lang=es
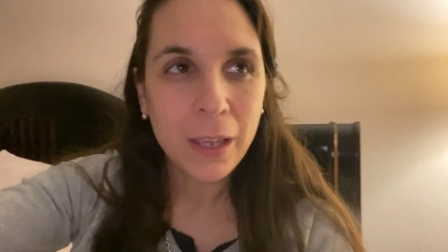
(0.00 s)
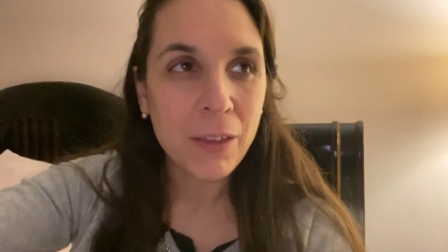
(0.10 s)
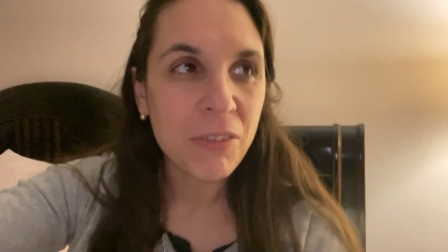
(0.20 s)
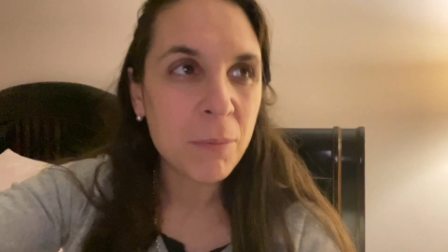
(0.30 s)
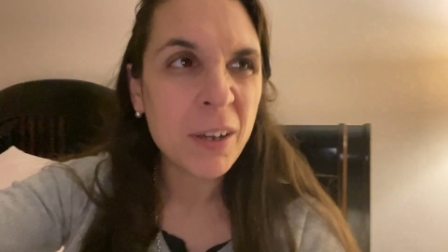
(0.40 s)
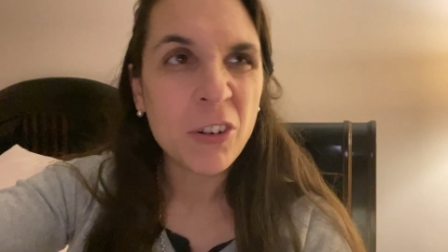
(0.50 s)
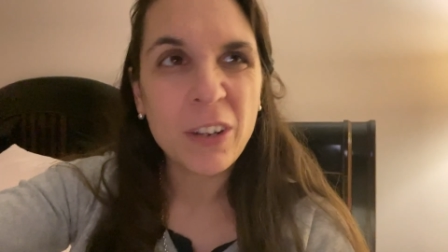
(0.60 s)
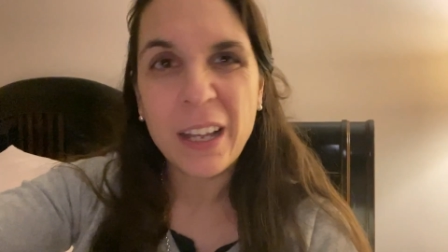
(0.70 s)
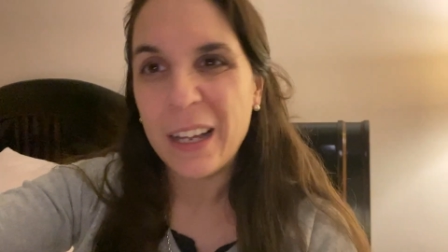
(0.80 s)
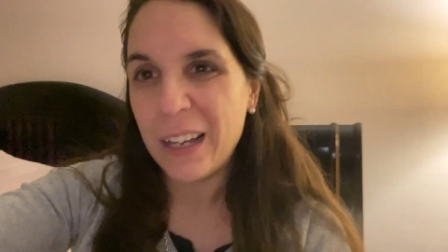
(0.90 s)
encima con
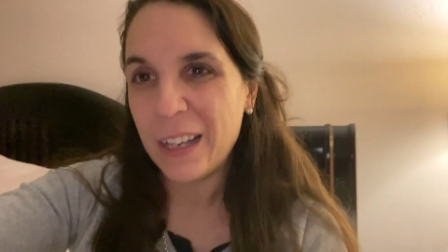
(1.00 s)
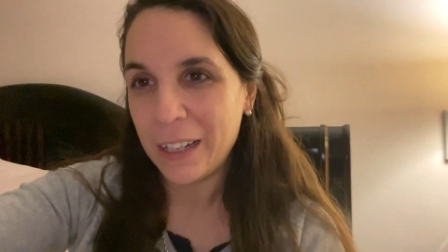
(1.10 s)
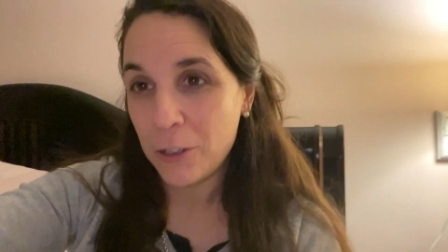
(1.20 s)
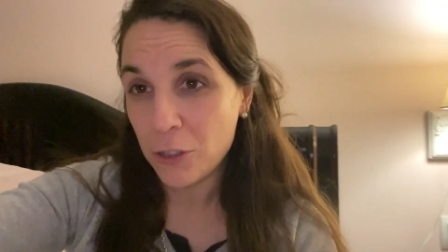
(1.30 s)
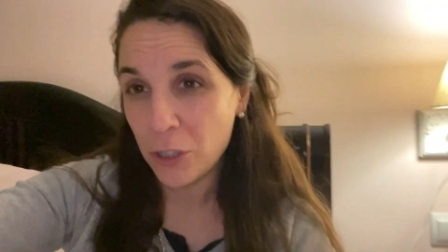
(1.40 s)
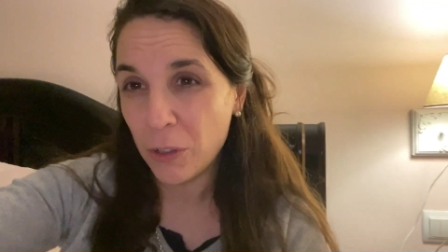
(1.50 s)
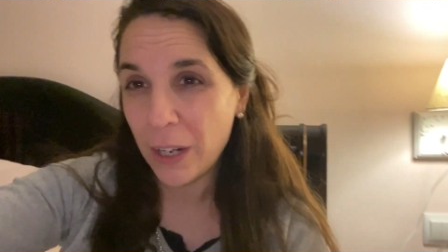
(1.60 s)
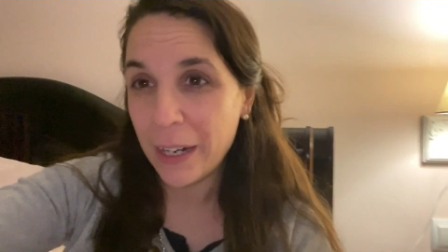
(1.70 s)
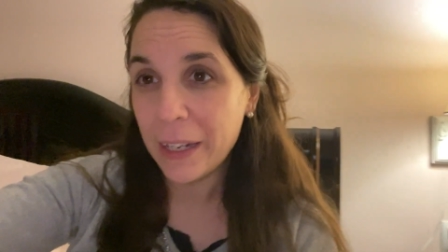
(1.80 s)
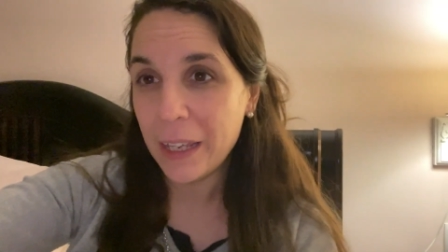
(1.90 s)
la que yo estoy con la
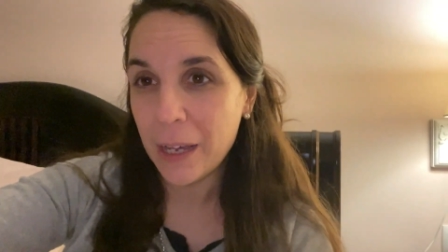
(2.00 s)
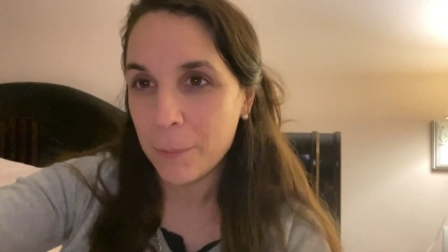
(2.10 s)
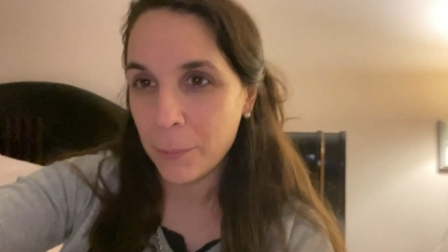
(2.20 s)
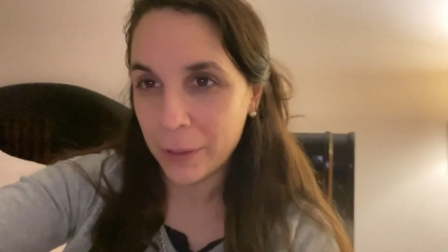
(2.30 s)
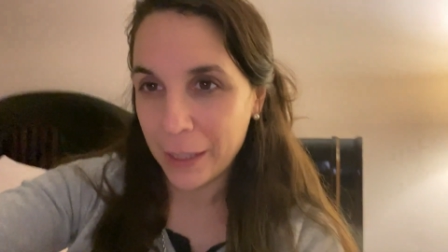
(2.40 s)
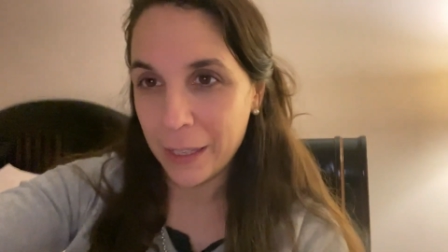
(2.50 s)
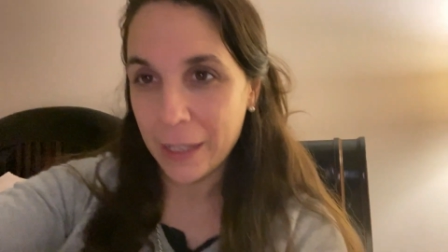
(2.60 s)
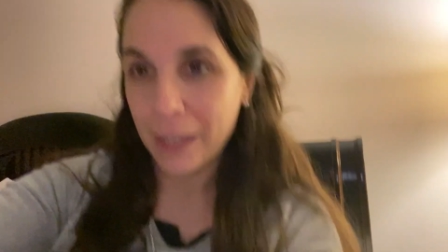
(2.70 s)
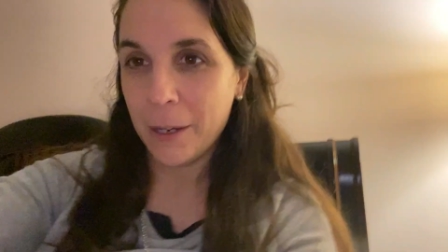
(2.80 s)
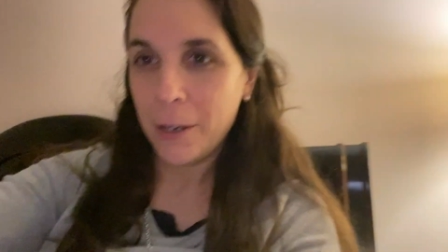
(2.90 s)
alergia,
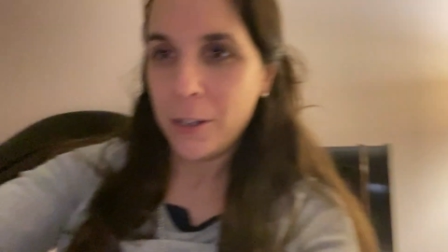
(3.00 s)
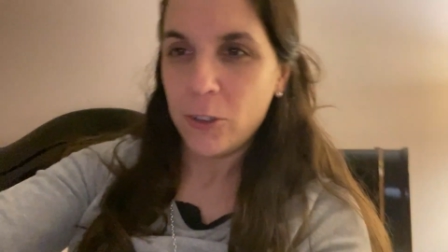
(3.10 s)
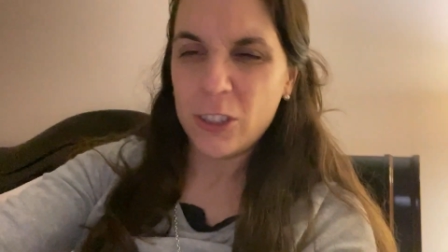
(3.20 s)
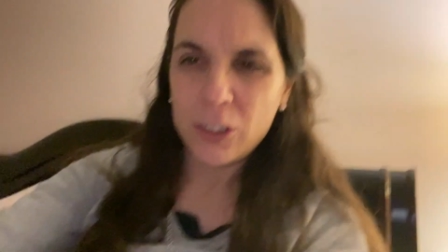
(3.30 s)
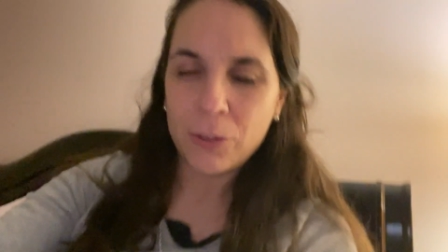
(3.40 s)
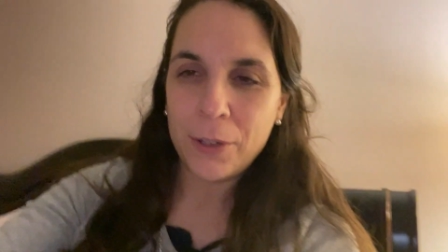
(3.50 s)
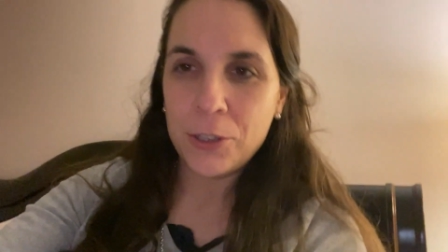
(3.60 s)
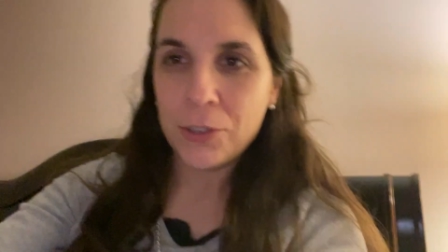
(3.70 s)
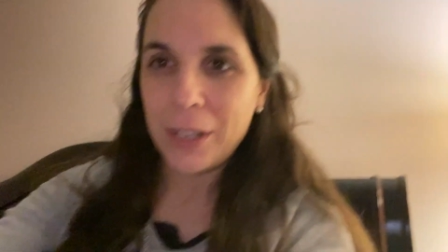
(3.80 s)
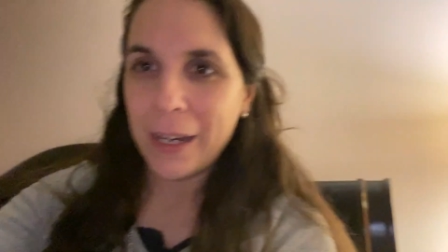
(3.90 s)
porque no sé si lo he
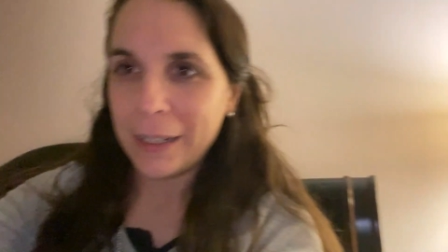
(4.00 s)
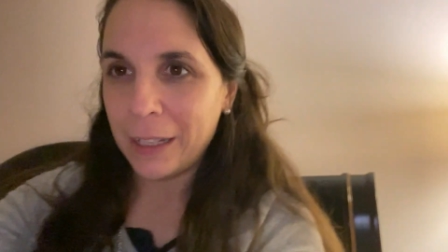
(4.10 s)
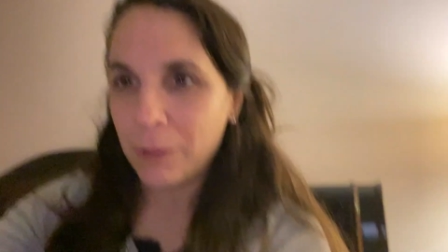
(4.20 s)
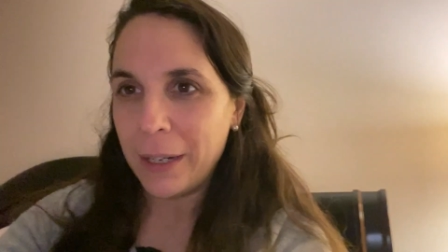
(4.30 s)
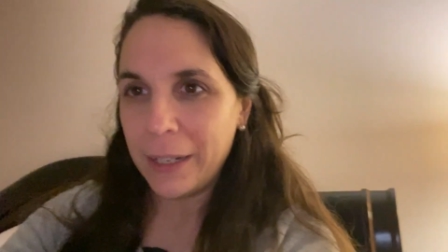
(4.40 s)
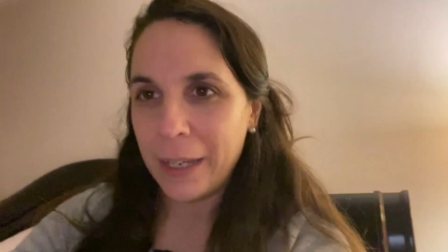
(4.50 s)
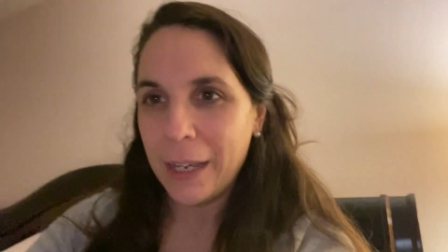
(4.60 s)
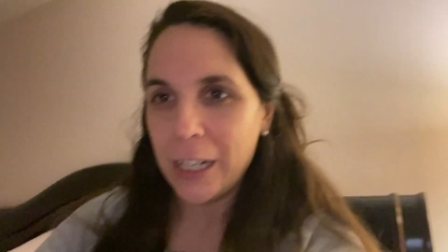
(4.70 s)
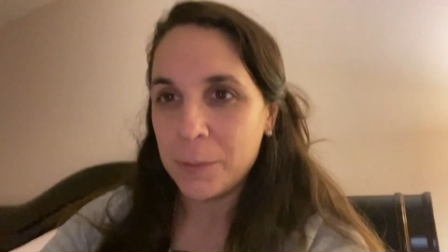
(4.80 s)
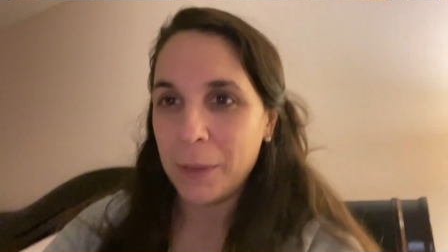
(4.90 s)
dicho ya, que tengo alergia
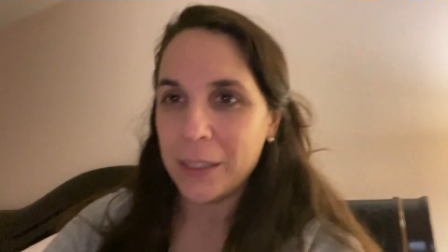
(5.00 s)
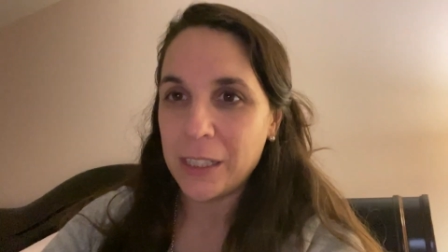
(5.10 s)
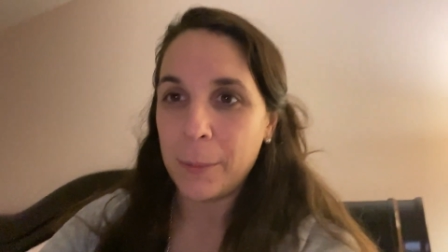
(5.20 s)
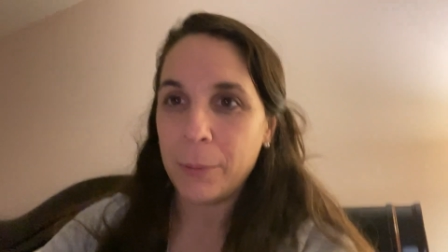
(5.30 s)
a las plantas que